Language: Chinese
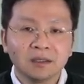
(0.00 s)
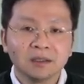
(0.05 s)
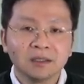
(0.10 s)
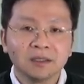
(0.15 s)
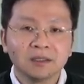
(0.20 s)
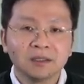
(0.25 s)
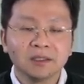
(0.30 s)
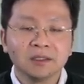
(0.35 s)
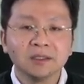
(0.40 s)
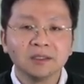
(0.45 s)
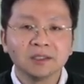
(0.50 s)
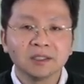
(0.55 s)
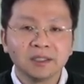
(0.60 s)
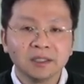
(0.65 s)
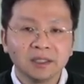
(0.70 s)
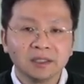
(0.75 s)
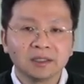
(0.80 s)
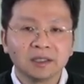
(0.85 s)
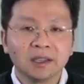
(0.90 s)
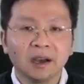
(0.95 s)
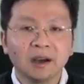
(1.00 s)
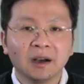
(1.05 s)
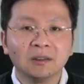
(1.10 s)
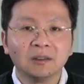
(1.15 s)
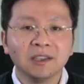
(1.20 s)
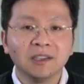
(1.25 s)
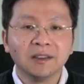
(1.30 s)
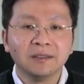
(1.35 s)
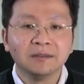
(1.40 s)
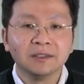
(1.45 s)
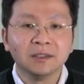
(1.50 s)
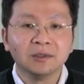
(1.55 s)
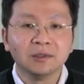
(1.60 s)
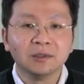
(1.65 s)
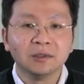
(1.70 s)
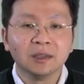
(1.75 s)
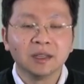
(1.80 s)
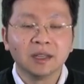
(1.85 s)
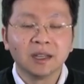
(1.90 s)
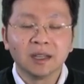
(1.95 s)
这其实是一个条件问
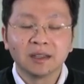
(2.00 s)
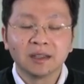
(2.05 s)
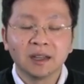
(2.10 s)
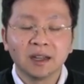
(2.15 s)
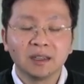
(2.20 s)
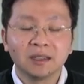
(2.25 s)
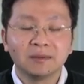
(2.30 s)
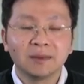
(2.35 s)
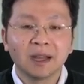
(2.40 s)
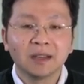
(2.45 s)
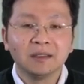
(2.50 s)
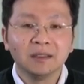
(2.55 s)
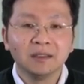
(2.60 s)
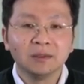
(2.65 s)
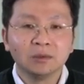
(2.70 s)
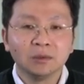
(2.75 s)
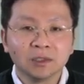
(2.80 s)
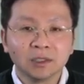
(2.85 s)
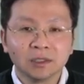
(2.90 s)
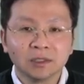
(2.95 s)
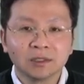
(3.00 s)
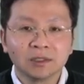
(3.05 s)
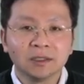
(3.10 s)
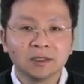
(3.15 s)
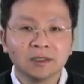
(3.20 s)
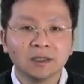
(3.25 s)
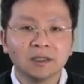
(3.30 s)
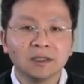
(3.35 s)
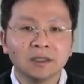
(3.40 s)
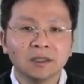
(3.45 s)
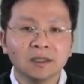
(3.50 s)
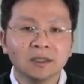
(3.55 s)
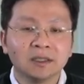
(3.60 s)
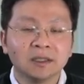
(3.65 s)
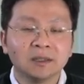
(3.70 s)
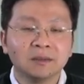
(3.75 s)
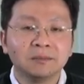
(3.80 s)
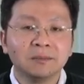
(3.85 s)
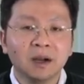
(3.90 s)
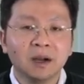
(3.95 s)
句，他是把一中政策和
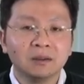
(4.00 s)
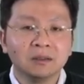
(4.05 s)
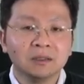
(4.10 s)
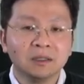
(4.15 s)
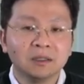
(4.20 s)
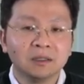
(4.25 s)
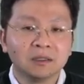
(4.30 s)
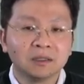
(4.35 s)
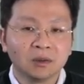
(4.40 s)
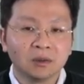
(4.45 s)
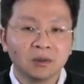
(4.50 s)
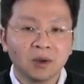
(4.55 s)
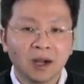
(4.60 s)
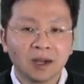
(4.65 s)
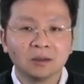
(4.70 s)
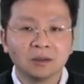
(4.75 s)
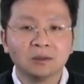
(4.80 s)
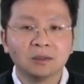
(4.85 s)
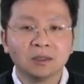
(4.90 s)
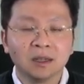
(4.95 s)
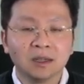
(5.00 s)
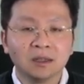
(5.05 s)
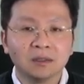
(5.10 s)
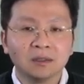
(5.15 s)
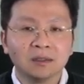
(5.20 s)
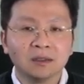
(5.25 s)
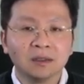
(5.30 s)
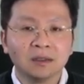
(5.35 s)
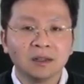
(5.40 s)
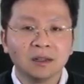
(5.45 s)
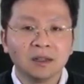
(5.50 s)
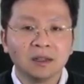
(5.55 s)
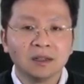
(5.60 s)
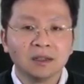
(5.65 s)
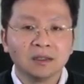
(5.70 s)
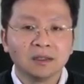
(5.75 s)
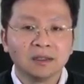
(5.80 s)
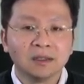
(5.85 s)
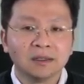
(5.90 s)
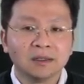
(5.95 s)
贸易相挂钩的。
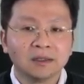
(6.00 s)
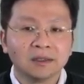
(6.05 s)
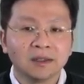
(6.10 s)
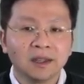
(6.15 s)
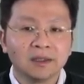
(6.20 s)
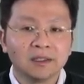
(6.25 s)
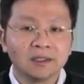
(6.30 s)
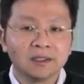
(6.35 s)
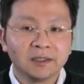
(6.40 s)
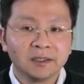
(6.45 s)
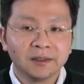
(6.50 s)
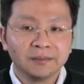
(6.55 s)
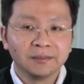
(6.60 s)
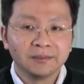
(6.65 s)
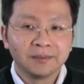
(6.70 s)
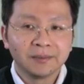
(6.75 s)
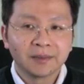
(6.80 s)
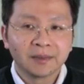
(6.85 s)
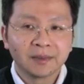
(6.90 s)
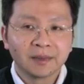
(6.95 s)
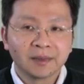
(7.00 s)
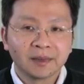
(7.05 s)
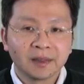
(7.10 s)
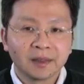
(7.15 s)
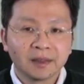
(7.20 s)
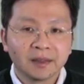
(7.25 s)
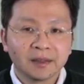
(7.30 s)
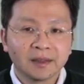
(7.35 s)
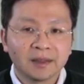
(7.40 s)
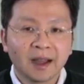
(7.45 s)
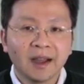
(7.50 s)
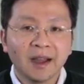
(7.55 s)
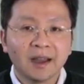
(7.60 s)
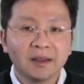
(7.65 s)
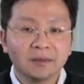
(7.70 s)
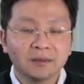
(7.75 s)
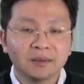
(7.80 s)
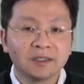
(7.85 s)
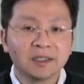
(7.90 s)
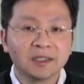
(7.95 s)
呃，但是呢，南海
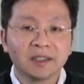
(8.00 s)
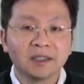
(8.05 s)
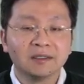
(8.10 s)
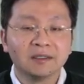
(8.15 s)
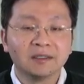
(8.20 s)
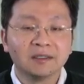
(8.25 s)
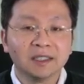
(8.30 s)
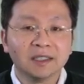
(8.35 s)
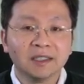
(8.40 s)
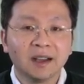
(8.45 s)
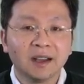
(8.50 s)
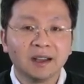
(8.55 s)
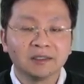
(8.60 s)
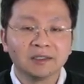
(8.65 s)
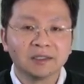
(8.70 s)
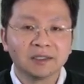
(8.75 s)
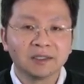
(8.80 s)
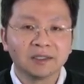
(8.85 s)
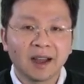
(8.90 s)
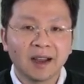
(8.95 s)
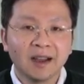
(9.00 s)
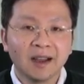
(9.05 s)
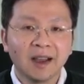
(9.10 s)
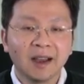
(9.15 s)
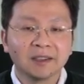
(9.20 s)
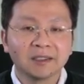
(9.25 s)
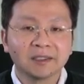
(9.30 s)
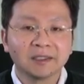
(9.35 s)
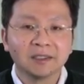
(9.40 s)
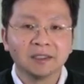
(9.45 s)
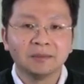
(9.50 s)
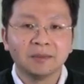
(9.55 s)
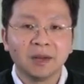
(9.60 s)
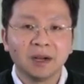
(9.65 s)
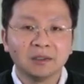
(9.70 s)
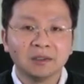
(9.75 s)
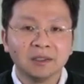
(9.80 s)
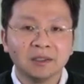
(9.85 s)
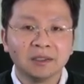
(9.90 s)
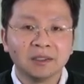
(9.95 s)
不是这个问题啊，就是南海是和
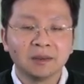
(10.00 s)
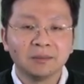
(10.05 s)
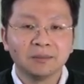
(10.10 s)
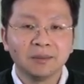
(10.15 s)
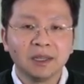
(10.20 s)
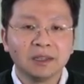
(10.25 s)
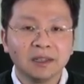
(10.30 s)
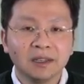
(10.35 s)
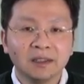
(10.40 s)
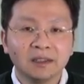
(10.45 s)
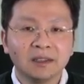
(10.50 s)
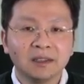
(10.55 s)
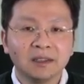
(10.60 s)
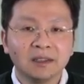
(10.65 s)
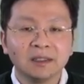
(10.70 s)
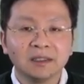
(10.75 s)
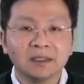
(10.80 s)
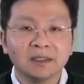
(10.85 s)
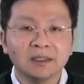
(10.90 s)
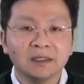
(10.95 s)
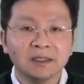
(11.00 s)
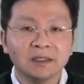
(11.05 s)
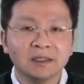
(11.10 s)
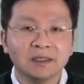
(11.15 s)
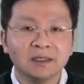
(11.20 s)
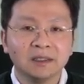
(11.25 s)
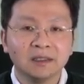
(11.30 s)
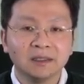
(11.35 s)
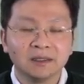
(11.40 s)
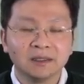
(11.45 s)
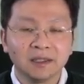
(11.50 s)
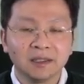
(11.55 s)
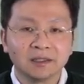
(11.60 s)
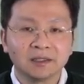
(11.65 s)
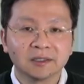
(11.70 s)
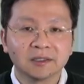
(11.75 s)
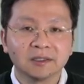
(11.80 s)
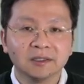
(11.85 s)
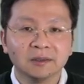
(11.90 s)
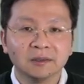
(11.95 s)
贸易相并列的另一个议题。这个
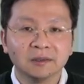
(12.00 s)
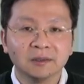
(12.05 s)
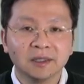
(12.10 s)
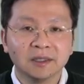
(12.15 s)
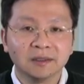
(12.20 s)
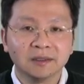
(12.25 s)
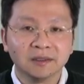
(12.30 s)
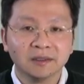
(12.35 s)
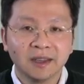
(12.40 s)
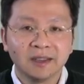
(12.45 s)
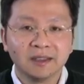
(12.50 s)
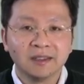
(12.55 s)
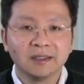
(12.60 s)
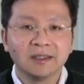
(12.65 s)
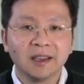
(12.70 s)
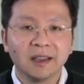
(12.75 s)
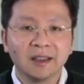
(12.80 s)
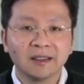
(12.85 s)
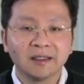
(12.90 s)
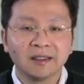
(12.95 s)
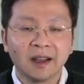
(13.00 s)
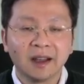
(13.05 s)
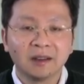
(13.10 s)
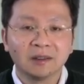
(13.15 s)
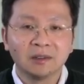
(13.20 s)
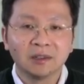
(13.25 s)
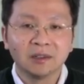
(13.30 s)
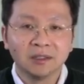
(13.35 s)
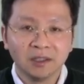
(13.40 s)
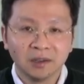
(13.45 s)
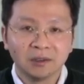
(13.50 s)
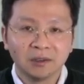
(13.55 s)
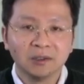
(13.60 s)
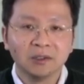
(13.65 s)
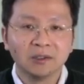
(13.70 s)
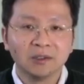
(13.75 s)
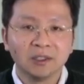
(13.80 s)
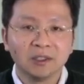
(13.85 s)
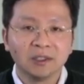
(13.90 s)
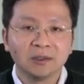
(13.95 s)
事情我在以前谈过，以后有
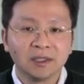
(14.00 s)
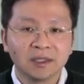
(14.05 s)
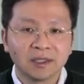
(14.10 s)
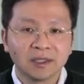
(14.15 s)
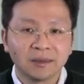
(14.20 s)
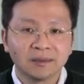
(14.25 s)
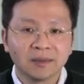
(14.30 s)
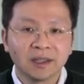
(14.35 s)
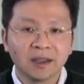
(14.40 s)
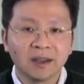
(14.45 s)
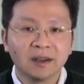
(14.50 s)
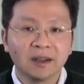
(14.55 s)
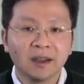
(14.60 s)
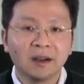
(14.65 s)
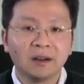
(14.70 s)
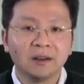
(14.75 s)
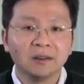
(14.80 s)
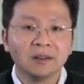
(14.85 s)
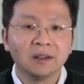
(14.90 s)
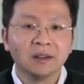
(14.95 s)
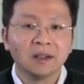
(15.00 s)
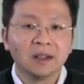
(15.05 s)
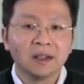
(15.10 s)
机会咱们再聊。